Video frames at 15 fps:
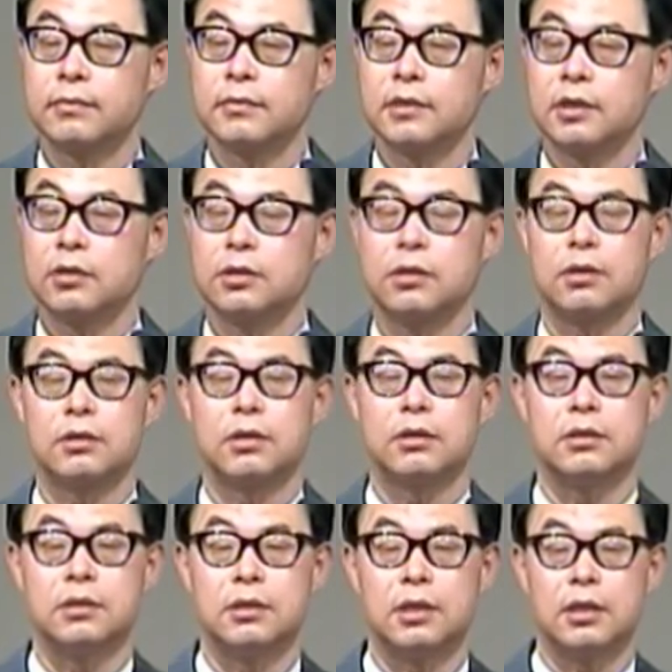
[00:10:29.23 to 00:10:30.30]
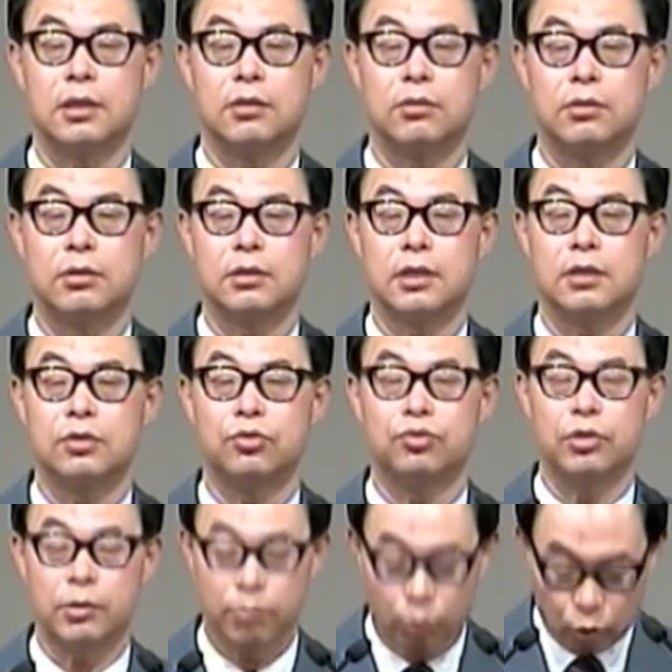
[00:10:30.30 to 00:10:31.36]
그래서 정계도 은퇴하고 나는
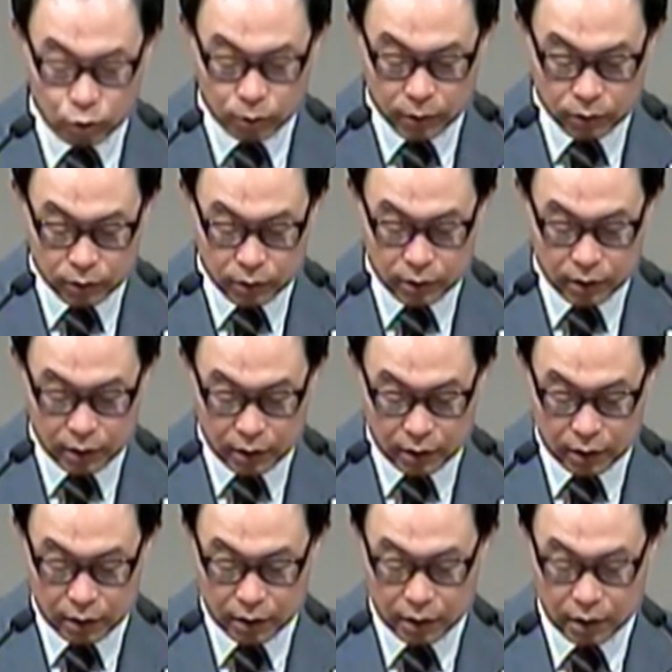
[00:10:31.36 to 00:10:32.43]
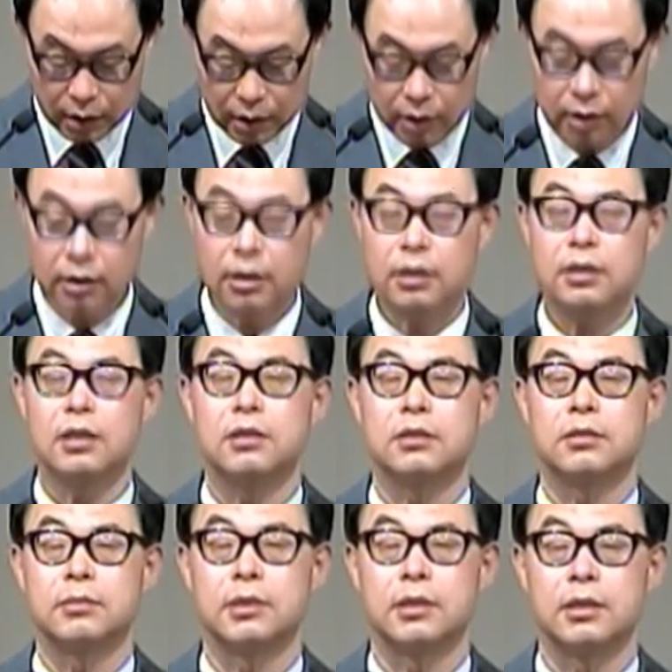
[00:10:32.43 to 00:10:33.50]
주의 복음만 위해서 살겠다 그랬다는
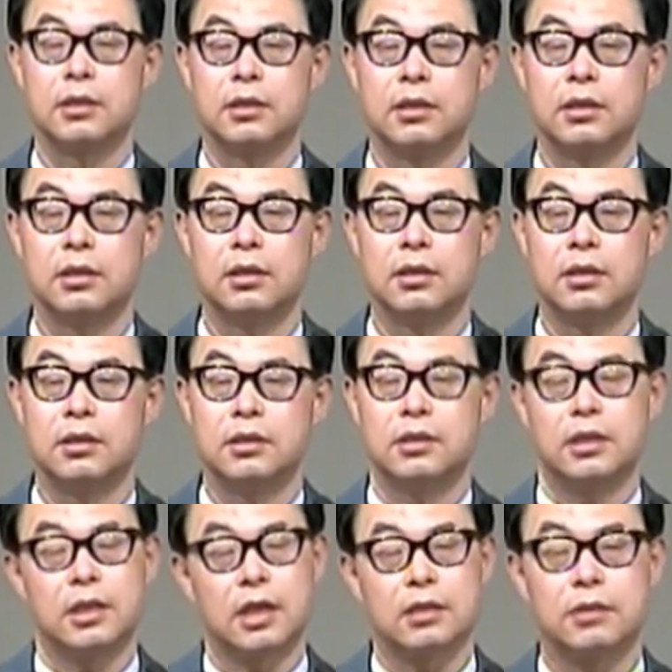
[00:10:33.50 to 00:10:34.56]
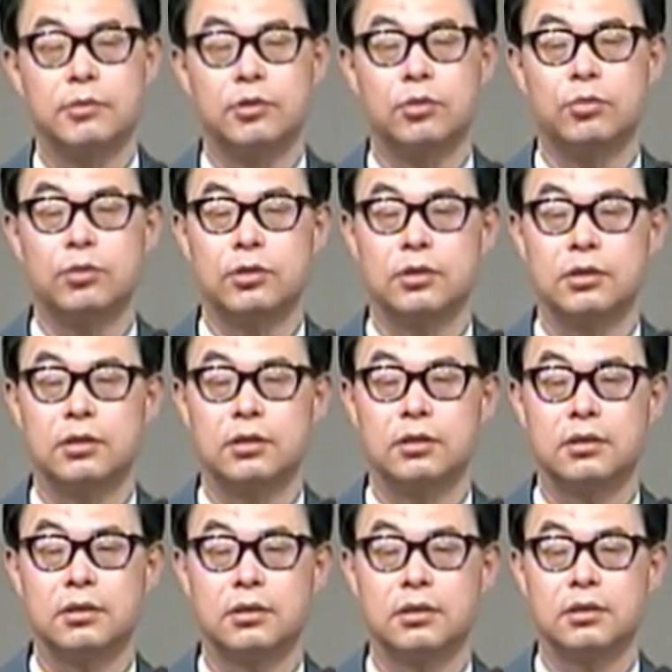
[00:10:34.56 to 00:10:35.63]
것입니다. 이거 약점이 또 뭐죠?
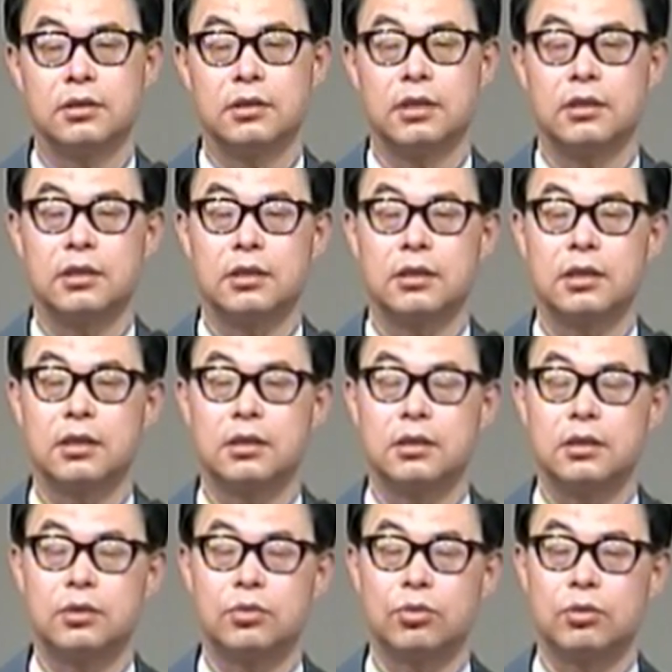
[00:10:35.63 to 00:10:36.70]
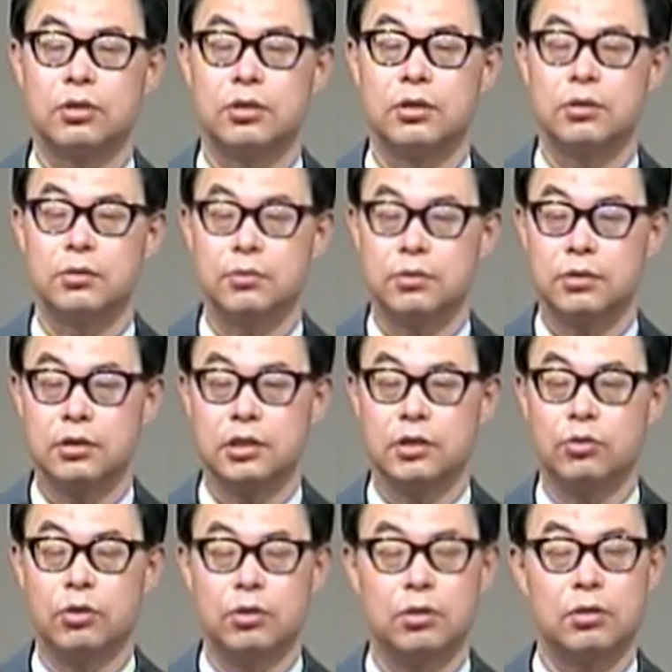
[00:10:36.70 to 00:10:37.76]
세상과 그리스도를
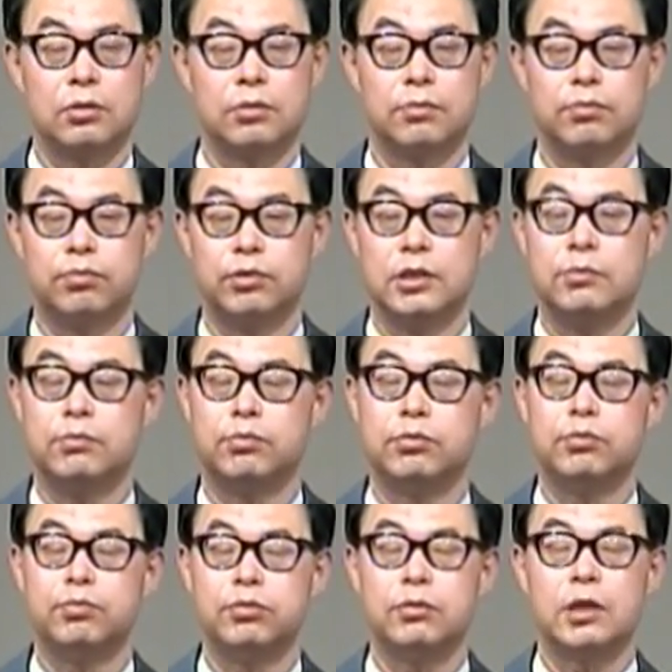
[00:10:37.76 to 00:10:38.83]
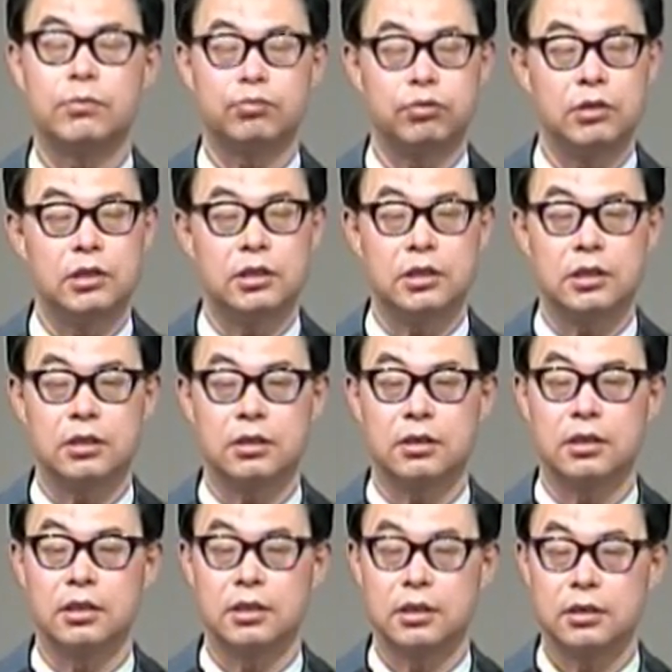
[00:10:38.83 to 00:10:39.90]
이원론 이 분화 분리시키는
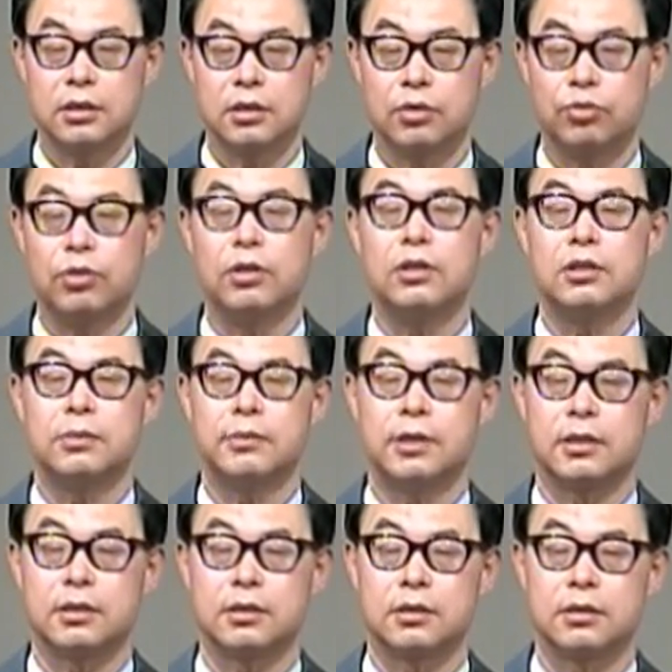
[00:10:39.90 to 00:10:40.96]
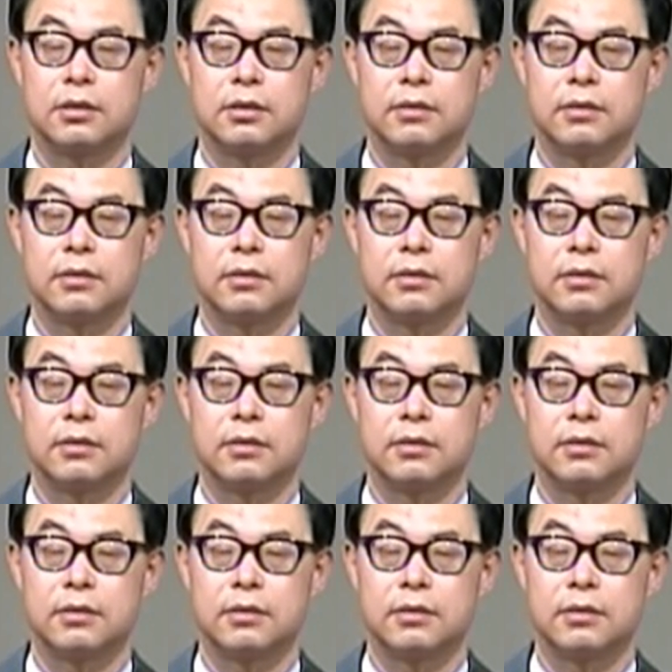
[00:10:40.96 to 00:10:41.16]
거예요. 듀얼리즘이라 그러죠.